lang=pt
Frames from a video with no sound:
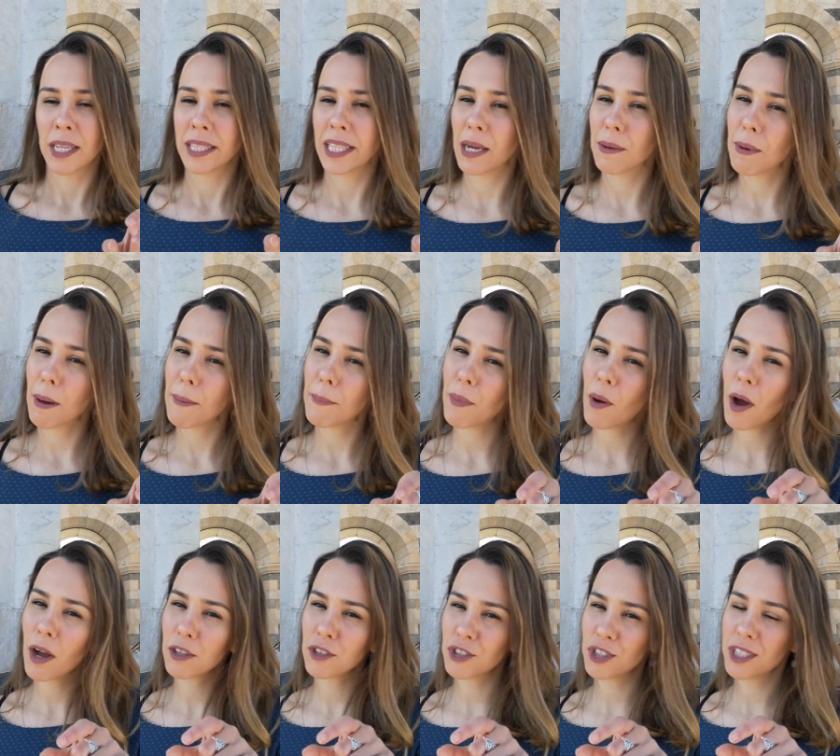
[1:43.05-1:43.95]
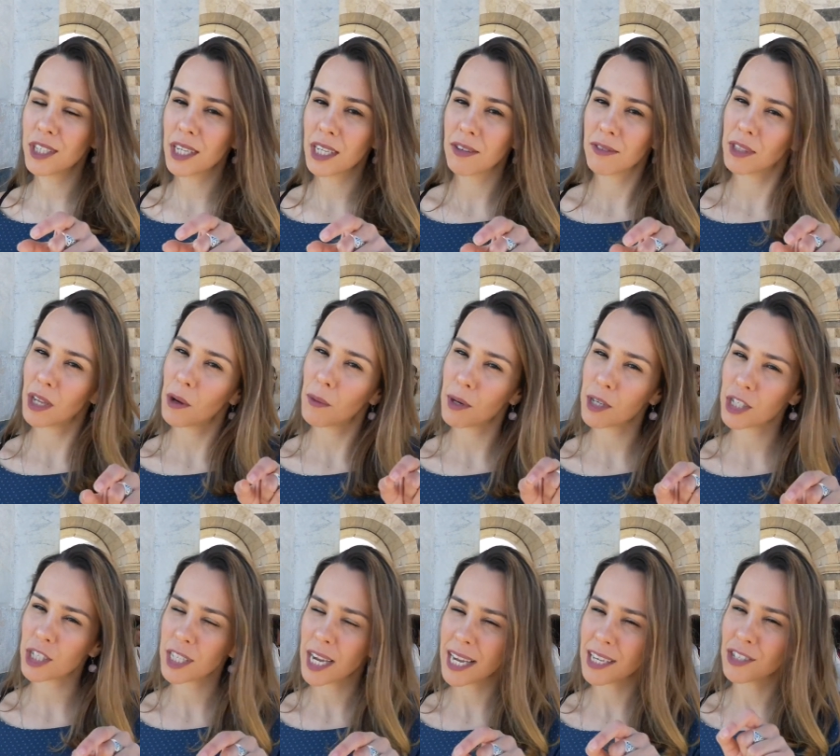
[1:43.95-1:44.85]
Tem uma portinha que tem uma
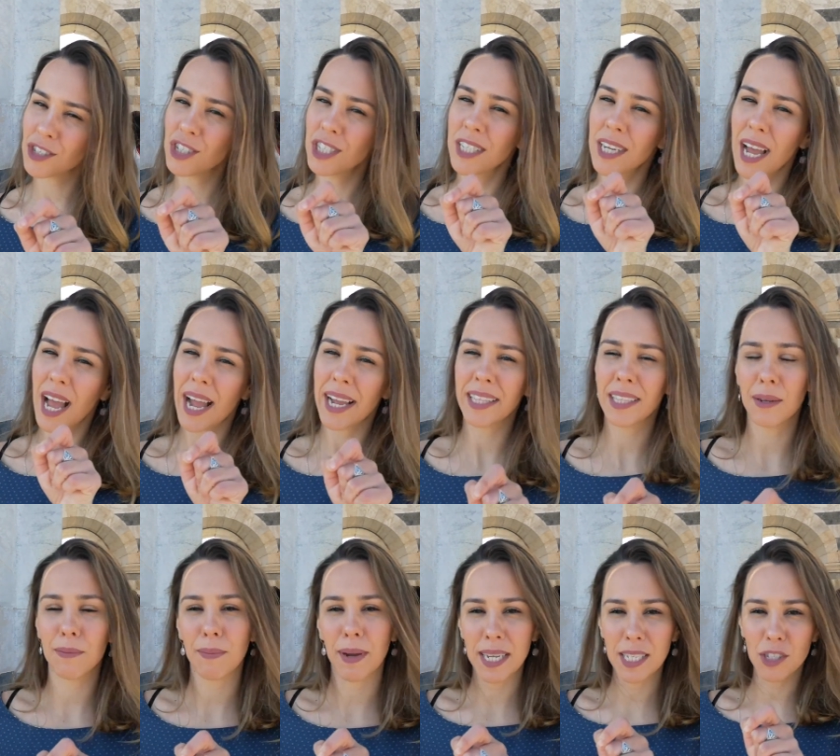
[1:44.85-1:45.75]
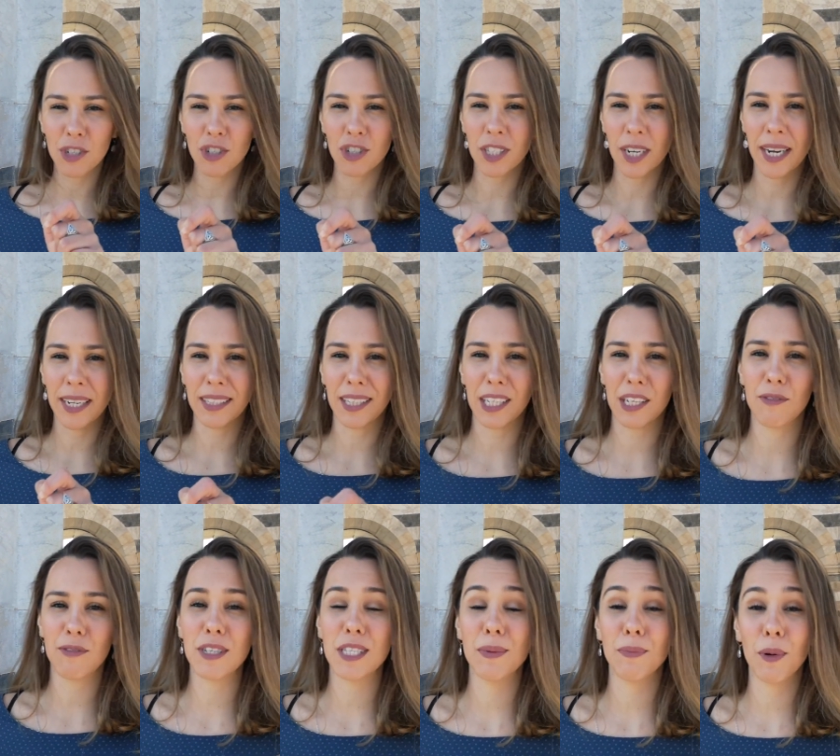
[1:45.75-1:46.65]
escadinha ainda mais estreita que
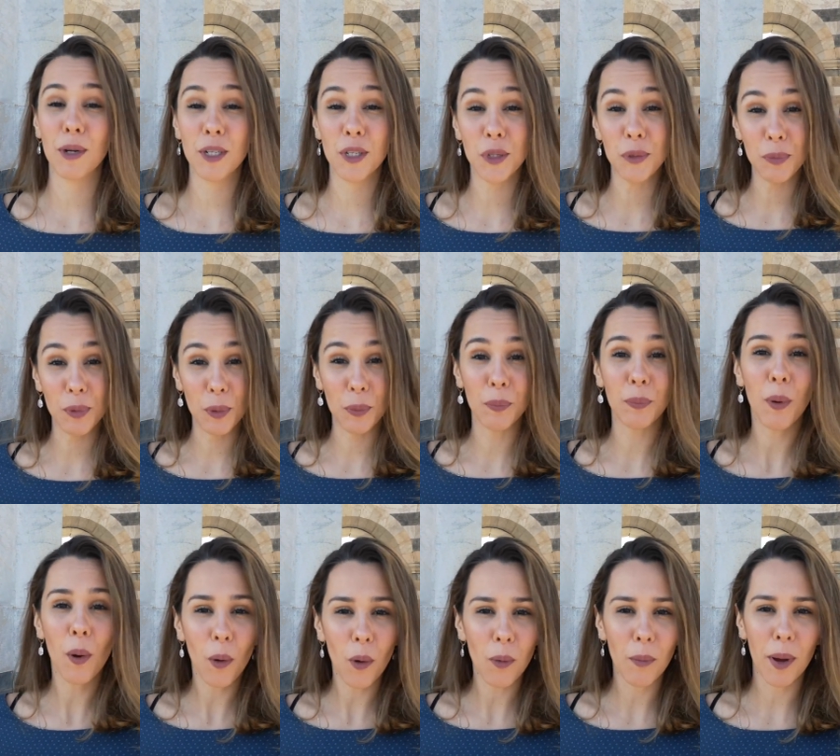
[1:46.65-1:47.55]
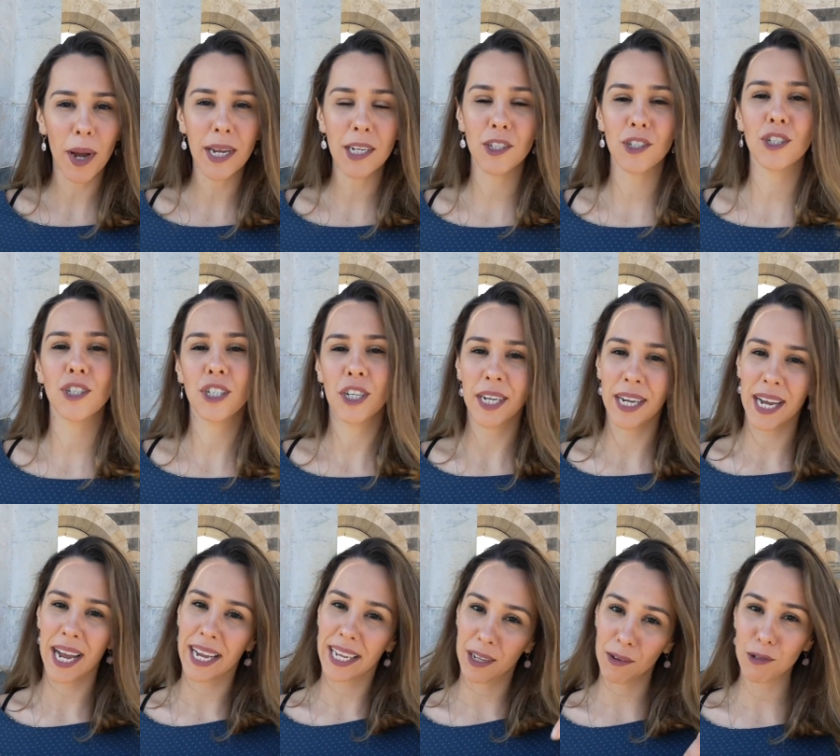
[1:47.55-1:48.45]
você pode subir um pouco mais e
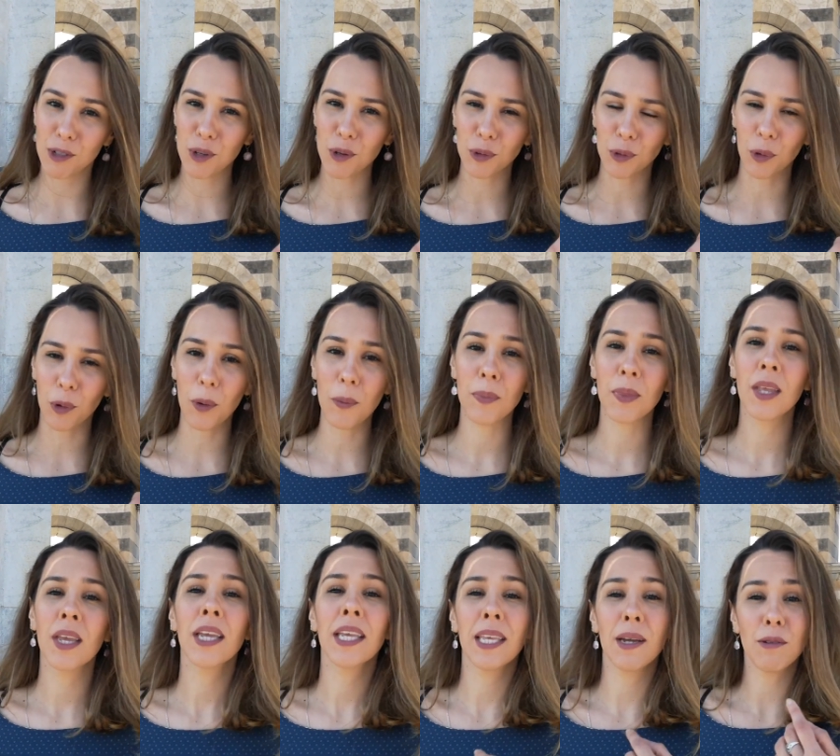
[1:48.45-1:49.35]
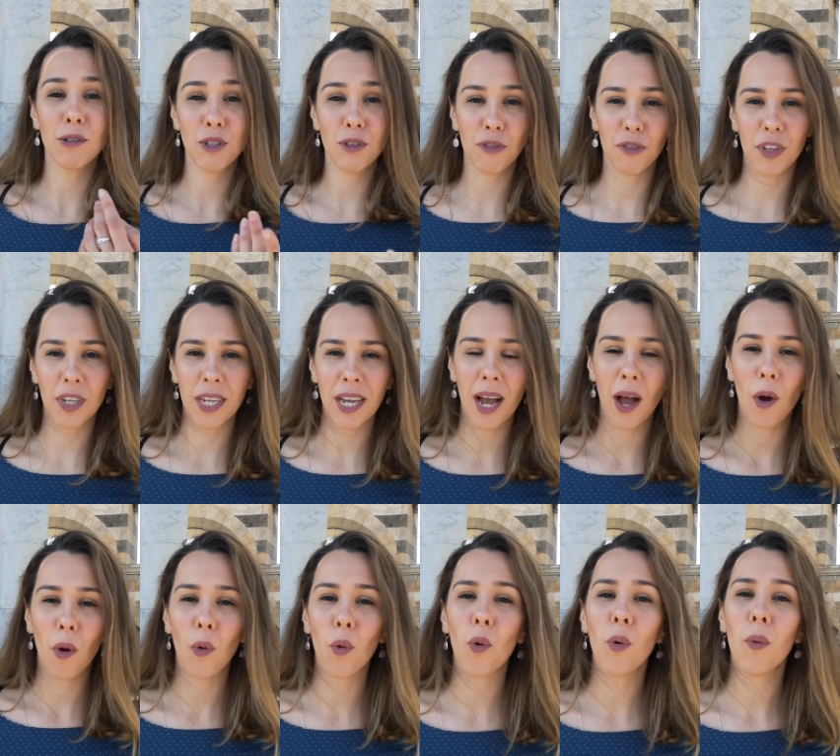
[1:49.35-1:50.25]
chegar aqui onde eu tô, que é onde fica
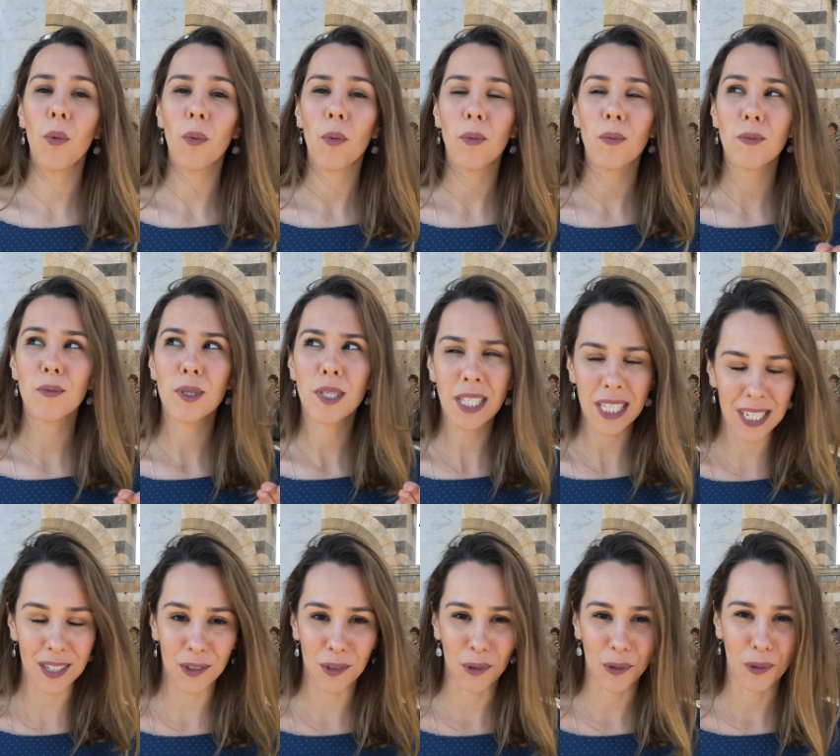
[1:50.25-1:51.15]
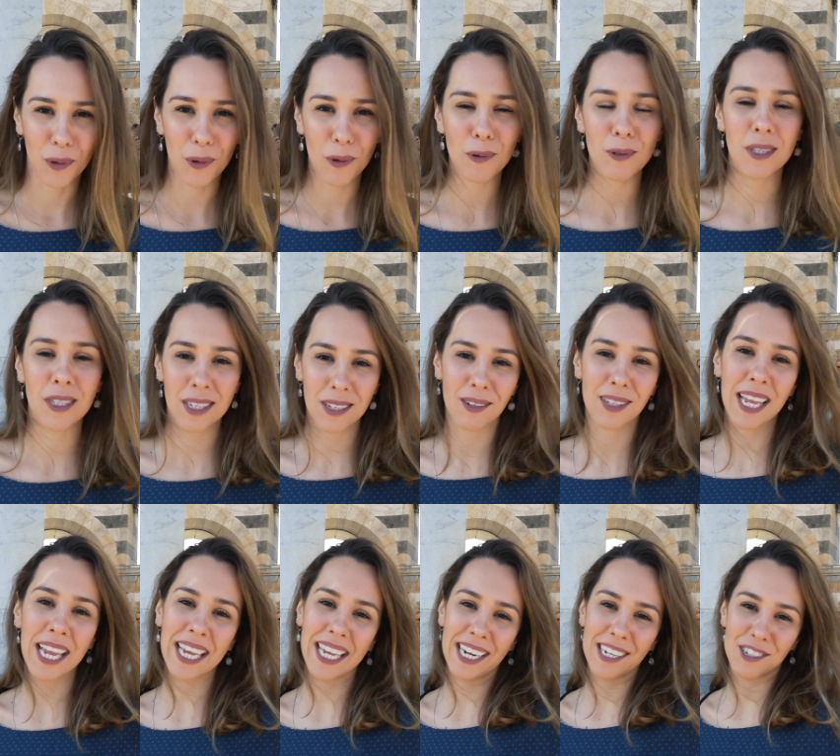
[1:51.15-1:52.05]
o sino, sino
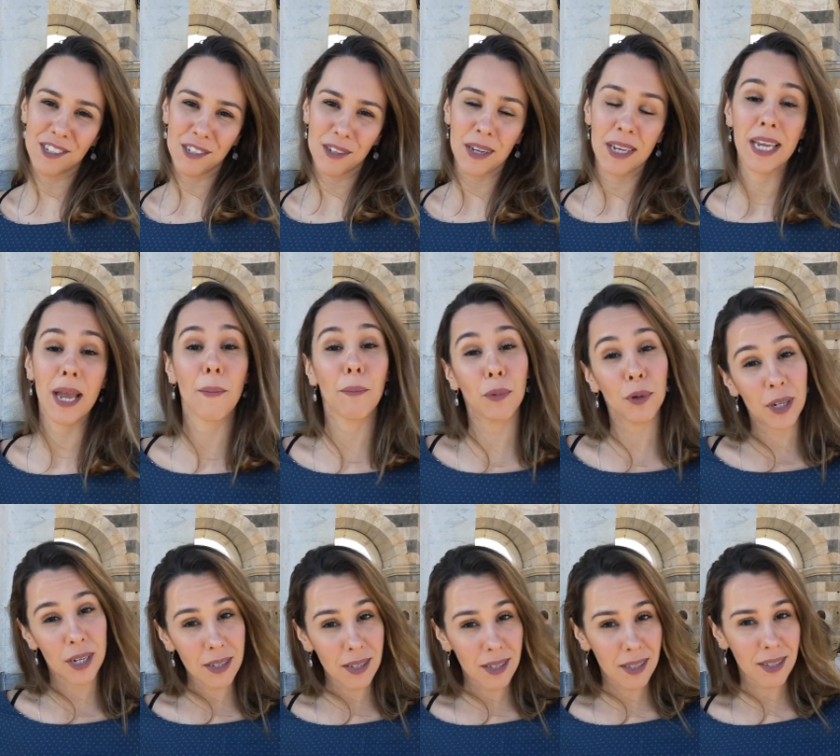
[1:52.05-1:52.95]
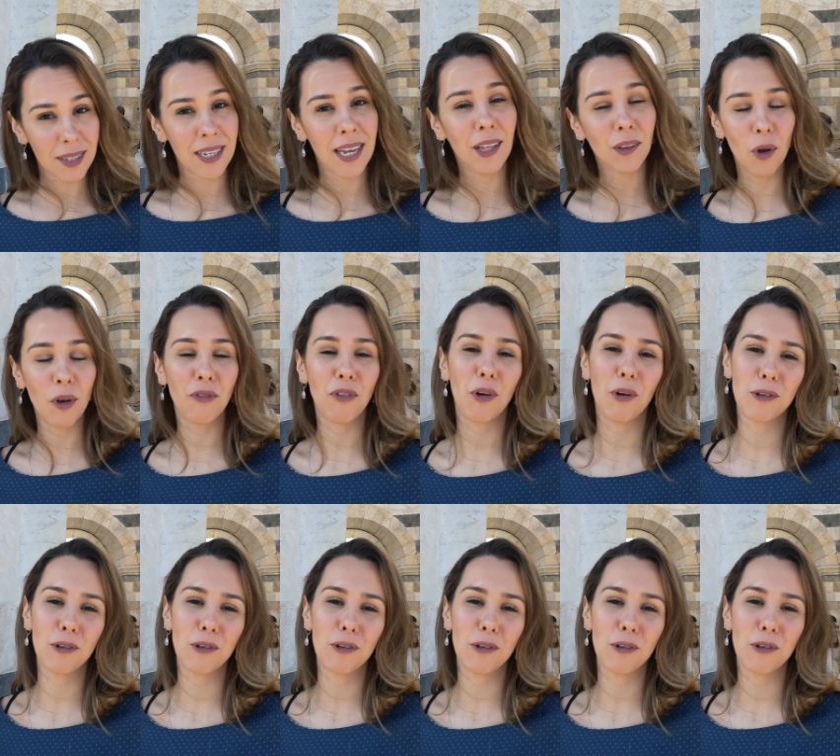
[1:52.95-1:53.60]
da igreja. E é por isso que a torre foi